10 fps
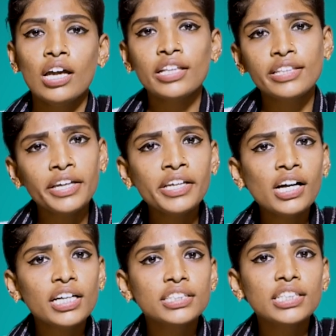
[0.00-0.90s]
இல்ல
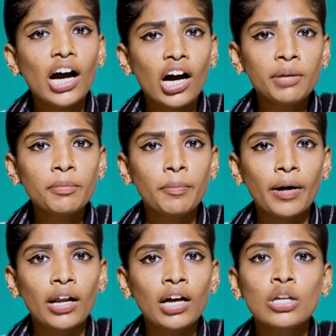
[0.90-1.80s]
தனியா கட்சி
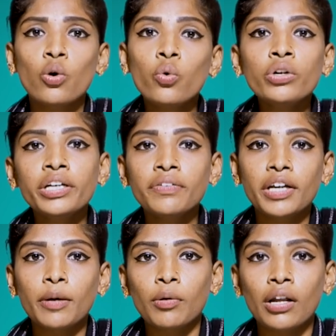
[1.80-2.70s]
ஆரம்பிப்பாரா இல்ல கூட்டணி
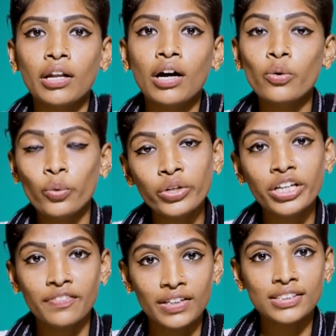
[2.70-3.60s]
வைக்க போறாரா
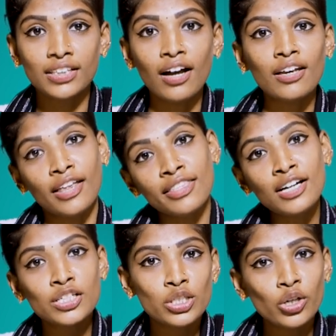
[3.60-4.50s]
கூட்டணி வச்சா எந்த
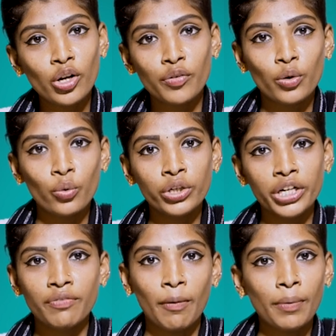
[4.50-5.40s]
கட்சியோட ஒரு
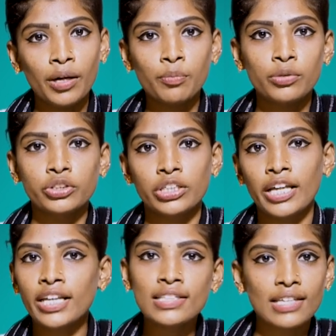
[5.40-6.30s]
கூட்டணி வைப்பாரு போன்ற
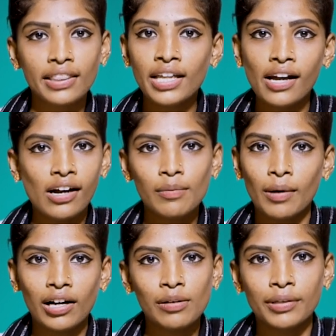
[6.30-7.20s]
நிறைய சந்தேகங்கள்
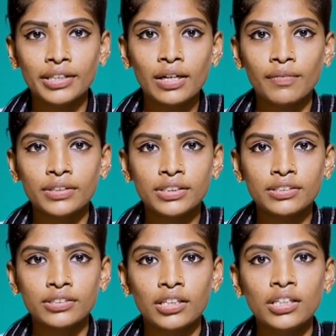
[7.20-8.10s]
மக்கள் மத்தியில
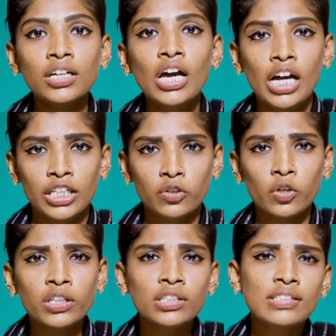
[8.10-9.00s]
வந்துட்டு இருந்தது இதை
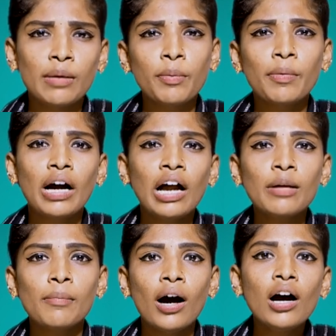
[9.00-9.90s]
தொடர்ந்து சமீப
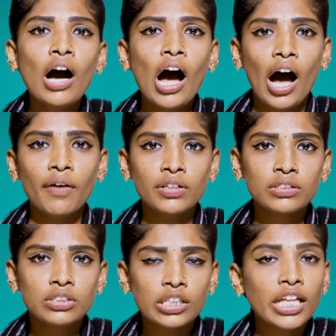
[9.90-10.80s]
காலமா
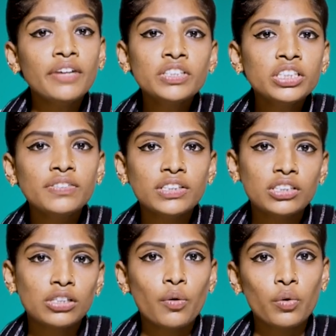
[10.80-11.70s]
அவர் தெரிவிச்சிட்டு
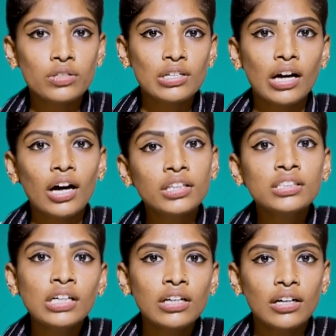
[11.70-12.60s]
வந்துட்டு இருக்க ஒரு சில
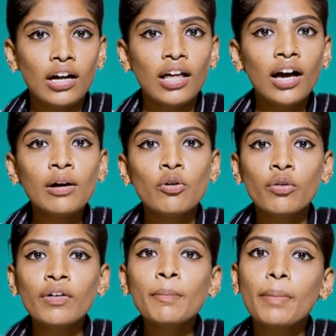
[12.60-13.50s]
கருத்துக்கள்னால
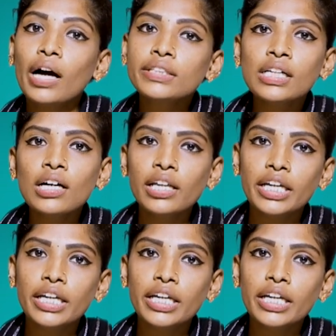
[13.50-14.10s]
ஒருவேளை பாஜக